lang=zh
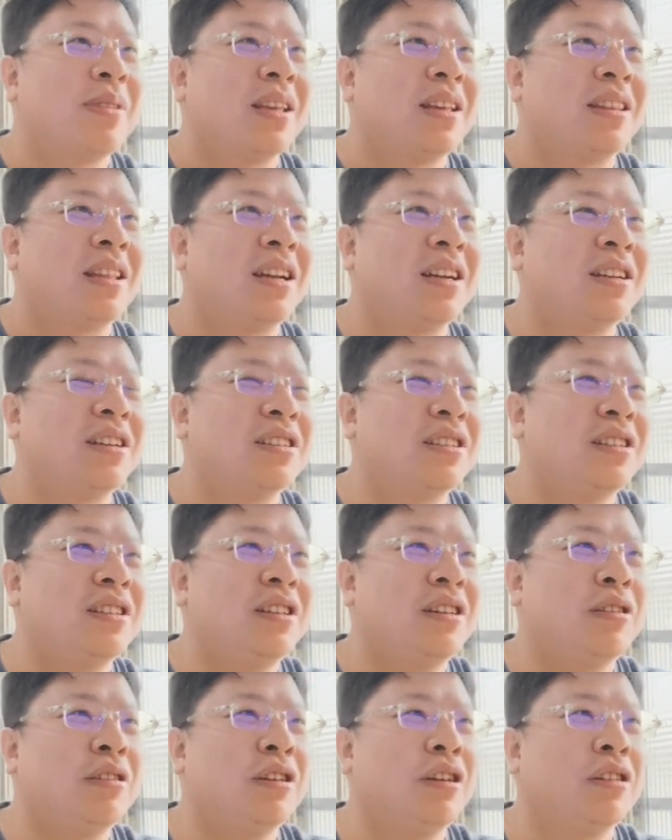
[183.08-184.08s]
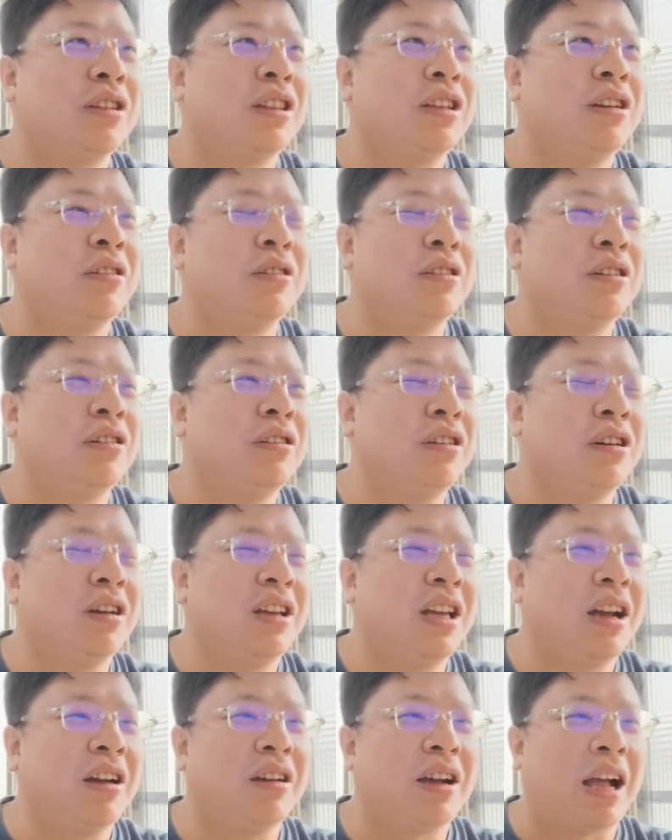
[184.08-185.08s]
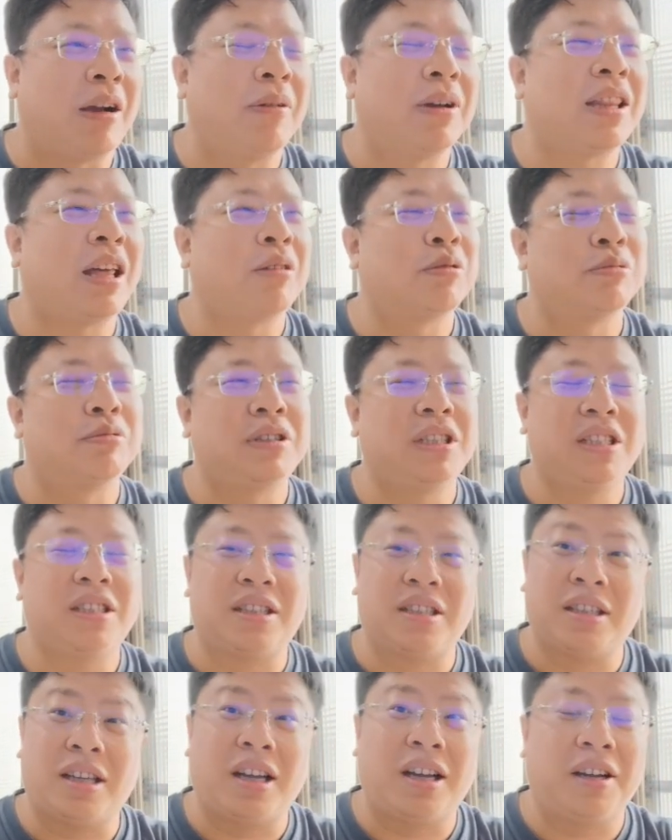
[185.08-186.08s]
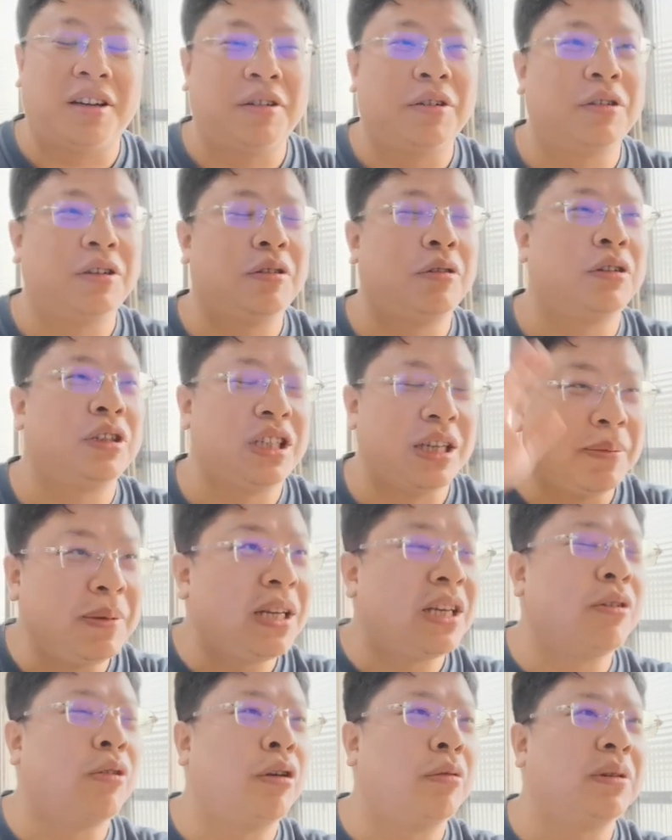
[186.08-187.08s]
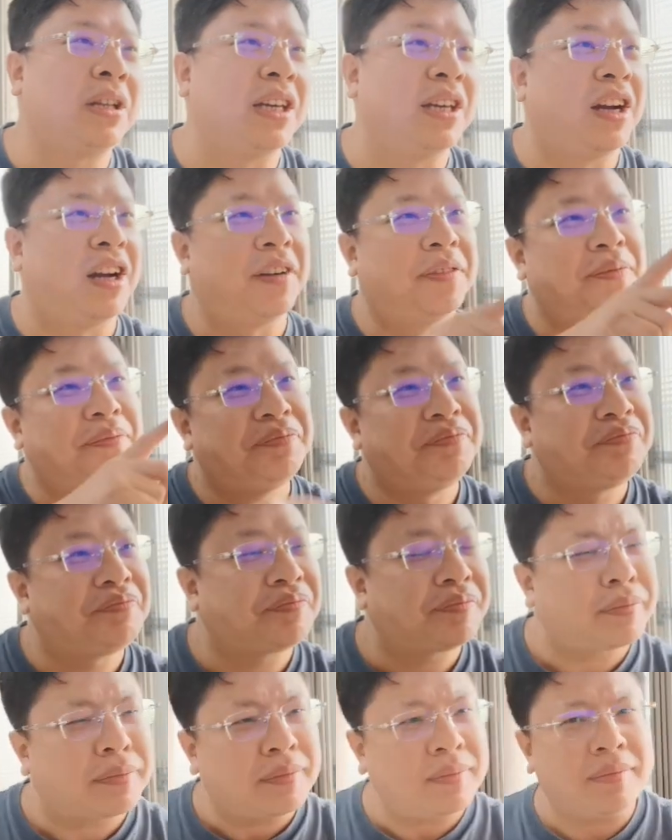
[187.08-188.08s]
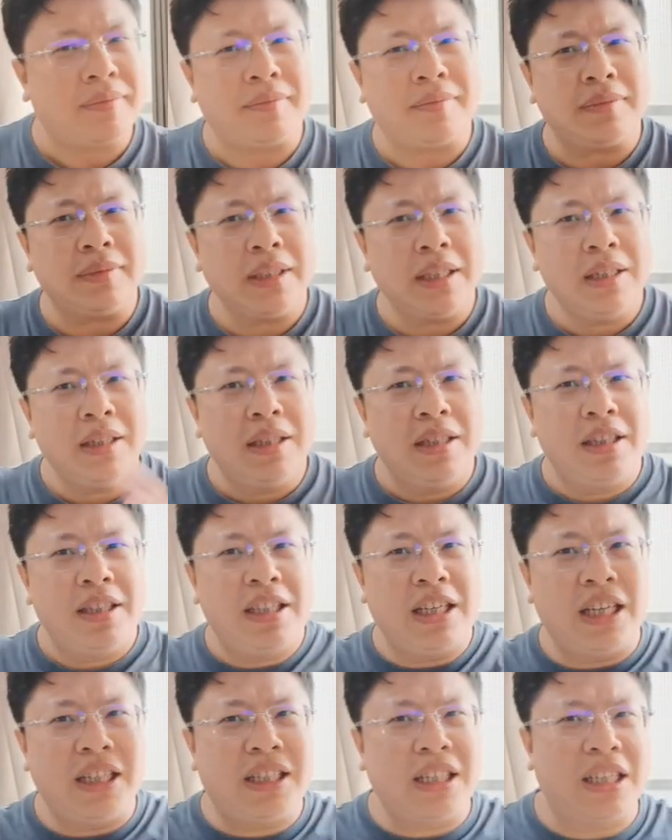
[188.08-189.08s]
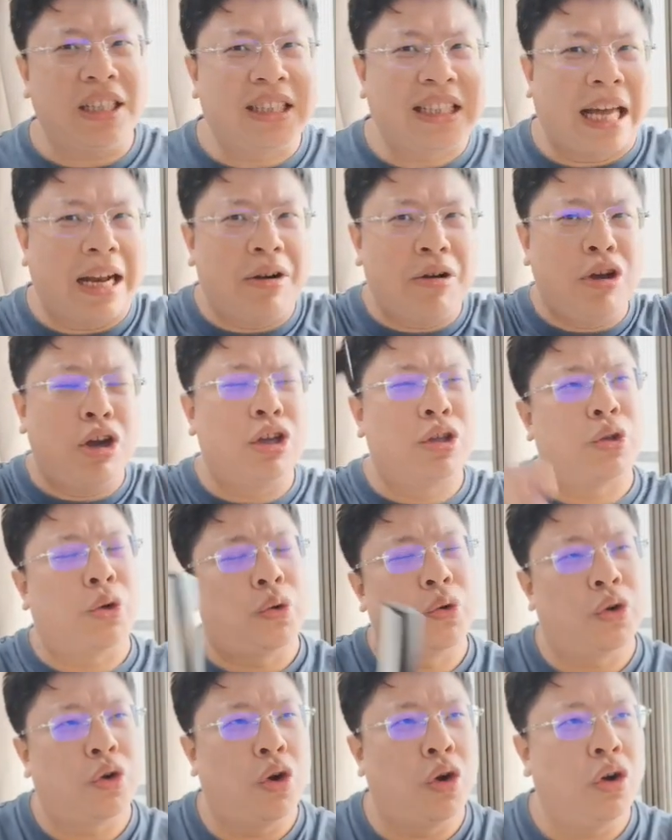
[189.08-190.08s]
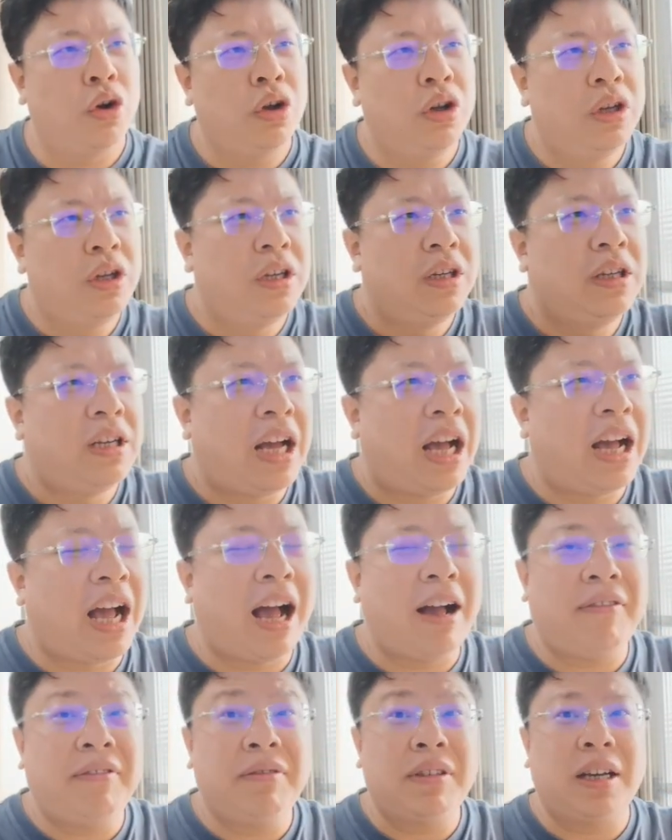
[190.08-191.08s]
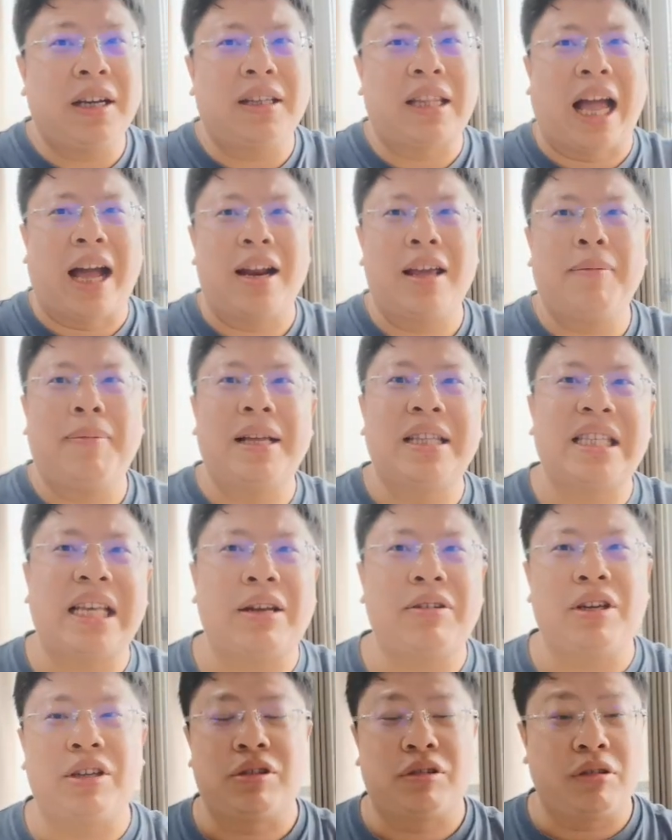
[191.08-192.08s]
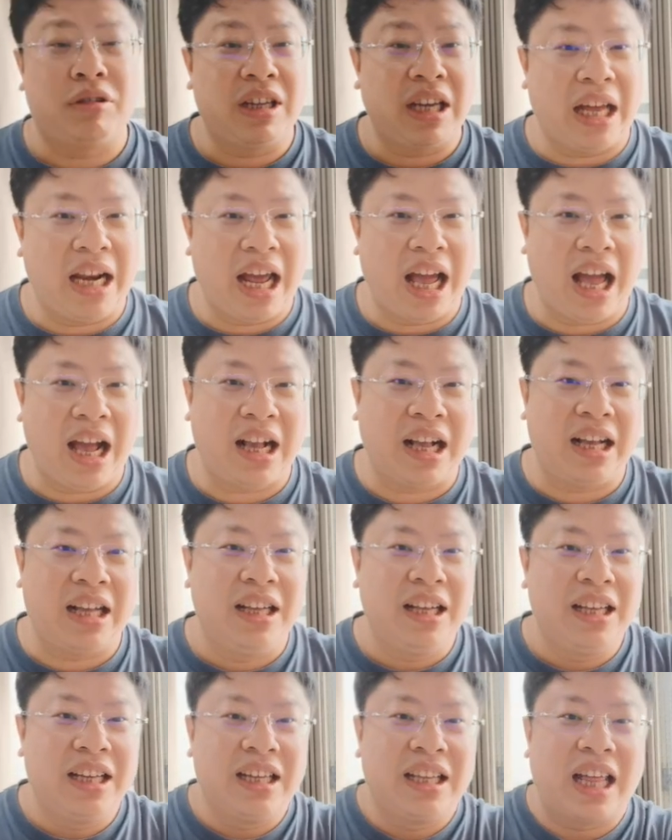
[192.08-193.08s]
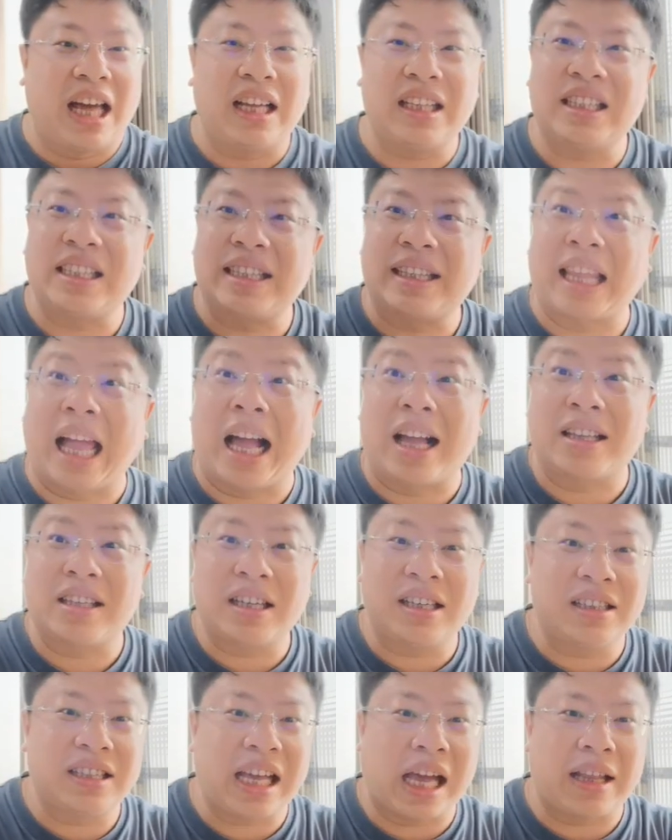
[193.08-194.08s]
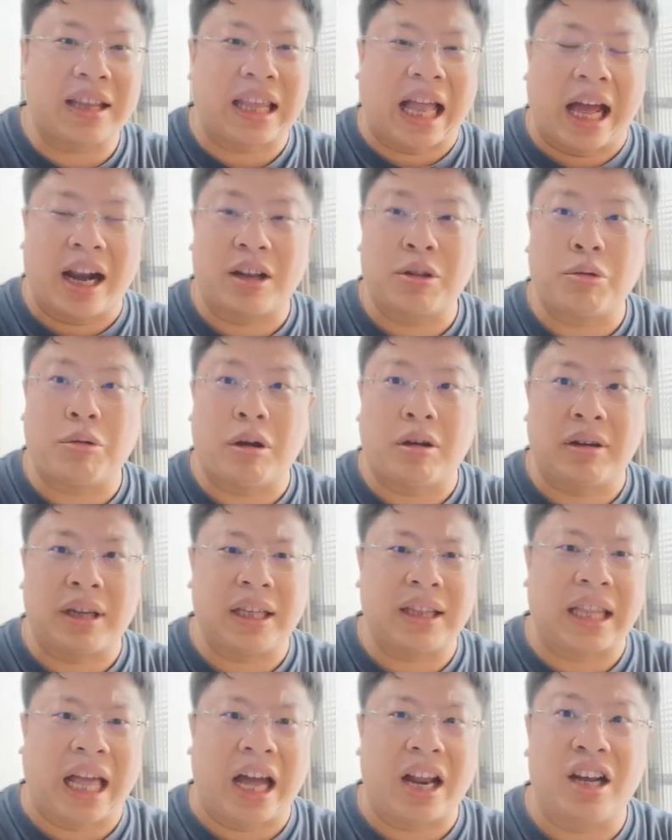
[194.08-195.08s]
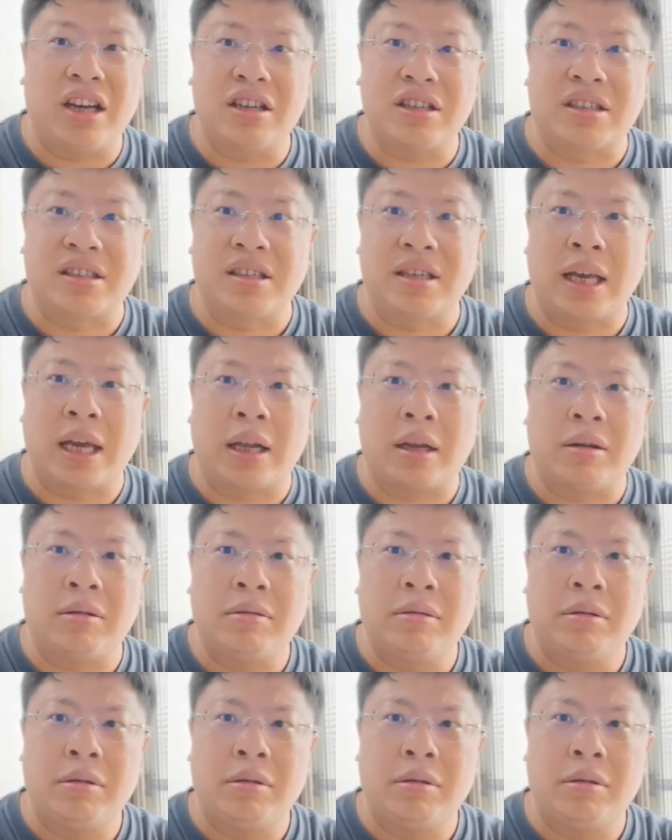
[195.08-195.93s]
那个有有有有有要赶快倒数计时哈。我我前面提过，不提哈。现在这个战略总攻啊，那个塔利班战略总攻，你看他他打这个战打了多少年？打了二十年了，